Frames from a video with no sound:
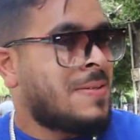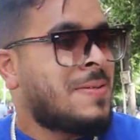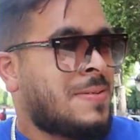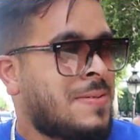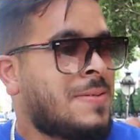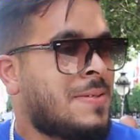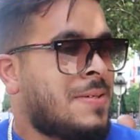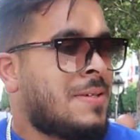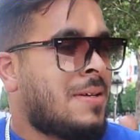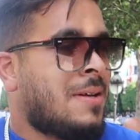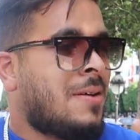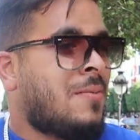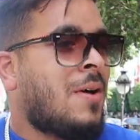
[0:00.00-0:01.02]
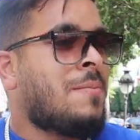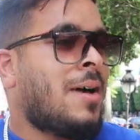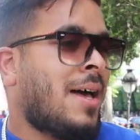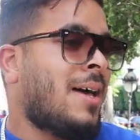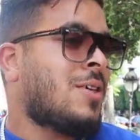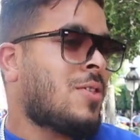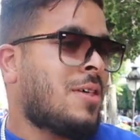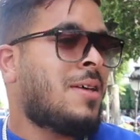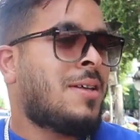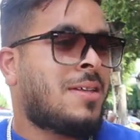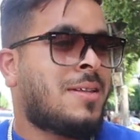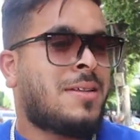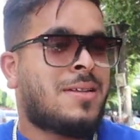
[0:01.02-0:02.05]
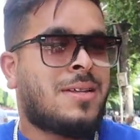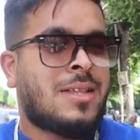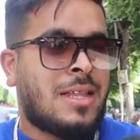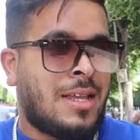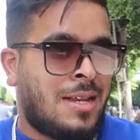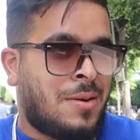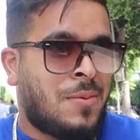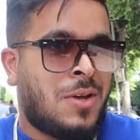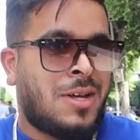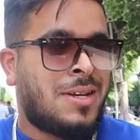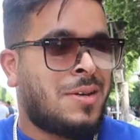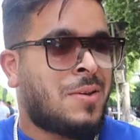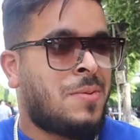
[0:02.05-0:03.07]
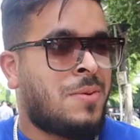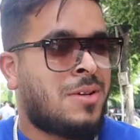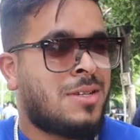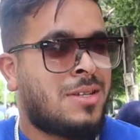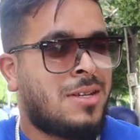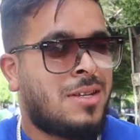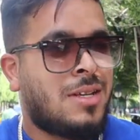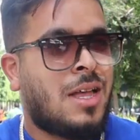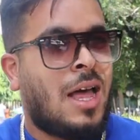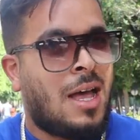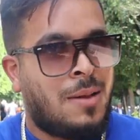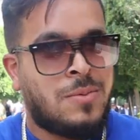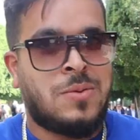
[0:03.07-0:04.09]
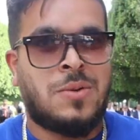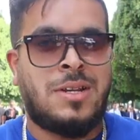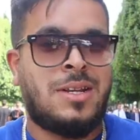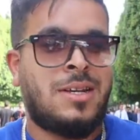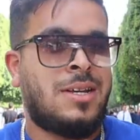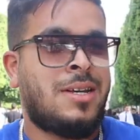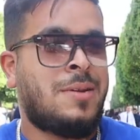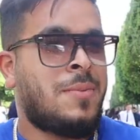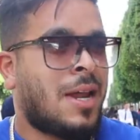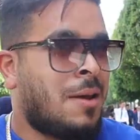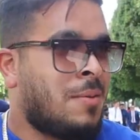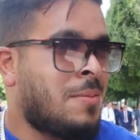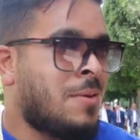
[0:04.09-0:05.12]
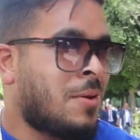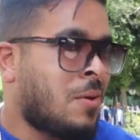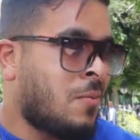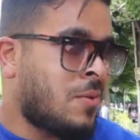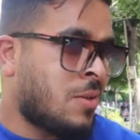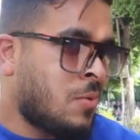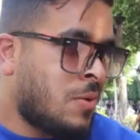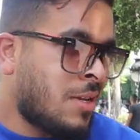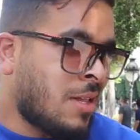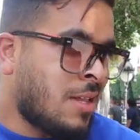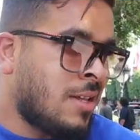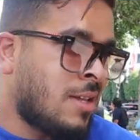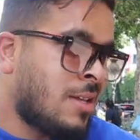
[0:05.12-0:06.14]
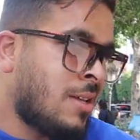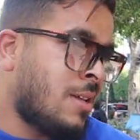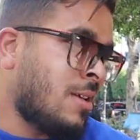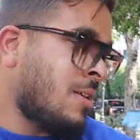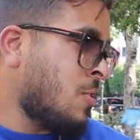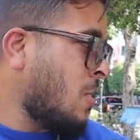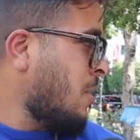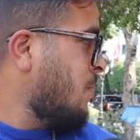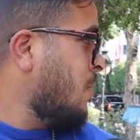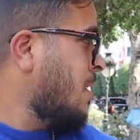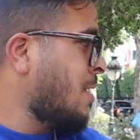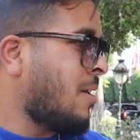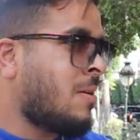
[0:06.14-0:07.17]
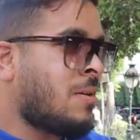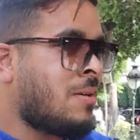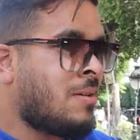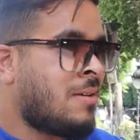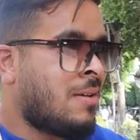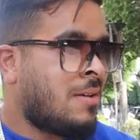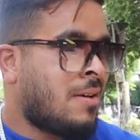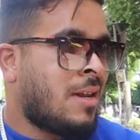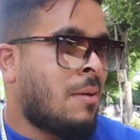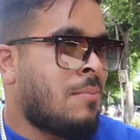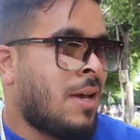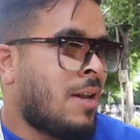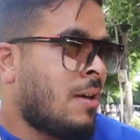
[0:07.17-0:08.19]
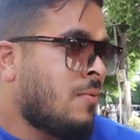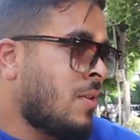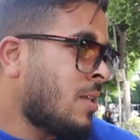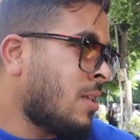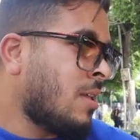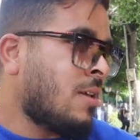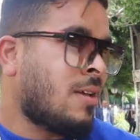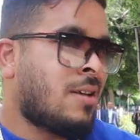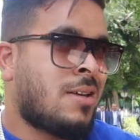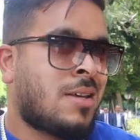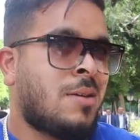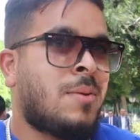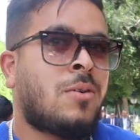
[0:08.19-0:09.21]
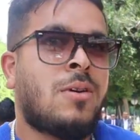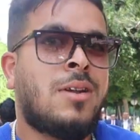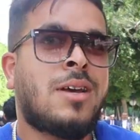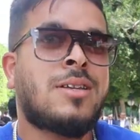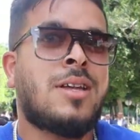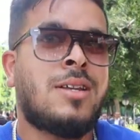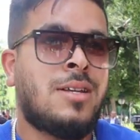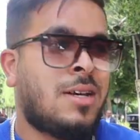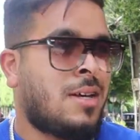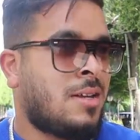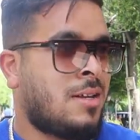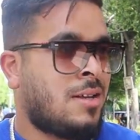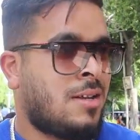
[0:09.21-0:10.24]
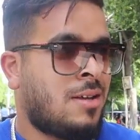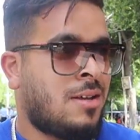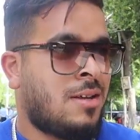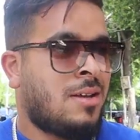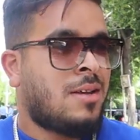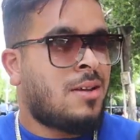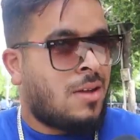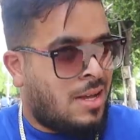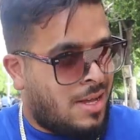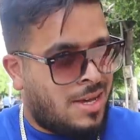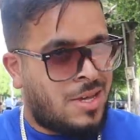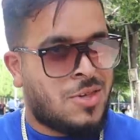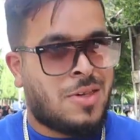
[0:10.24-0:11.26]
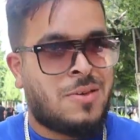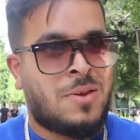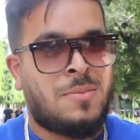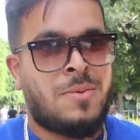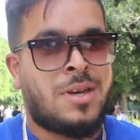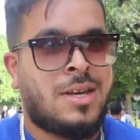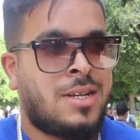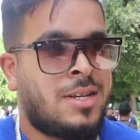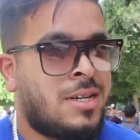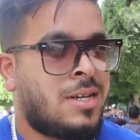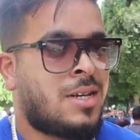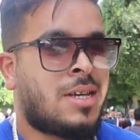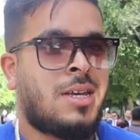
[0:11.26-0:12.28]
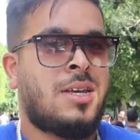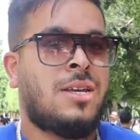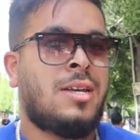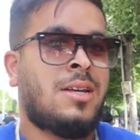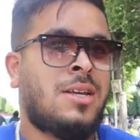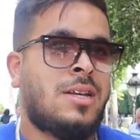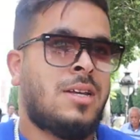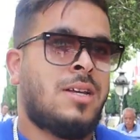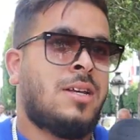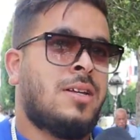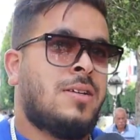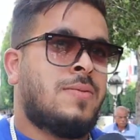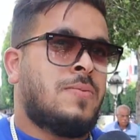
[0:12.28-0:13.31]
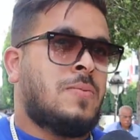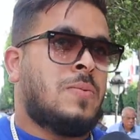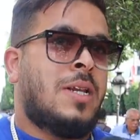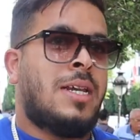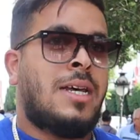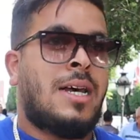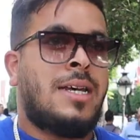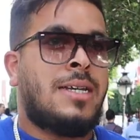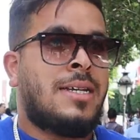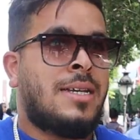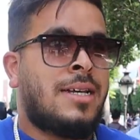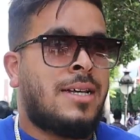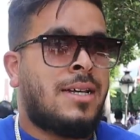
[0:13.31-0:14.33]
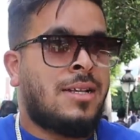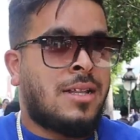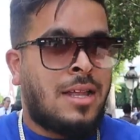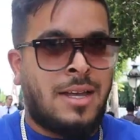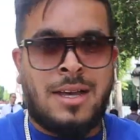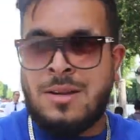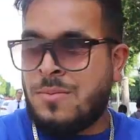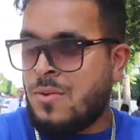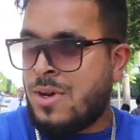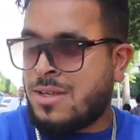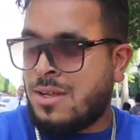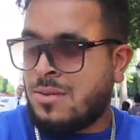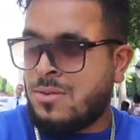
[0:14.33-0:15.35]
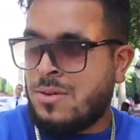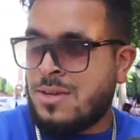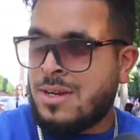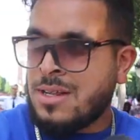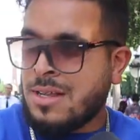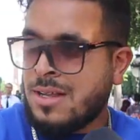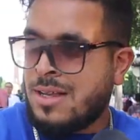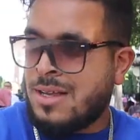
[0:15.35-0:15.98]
تحب وما تحبش فما عسلامة السلام عليكم لاباس الحمد لله مرحبا بكم في تونس آه، الجميلة طيب. لا بيلا فيتا آه، كما يقول لك تالي بيبي كنتي عاشك آه، ربي يخليك قدم لي روحك والله انسان مواطن تونس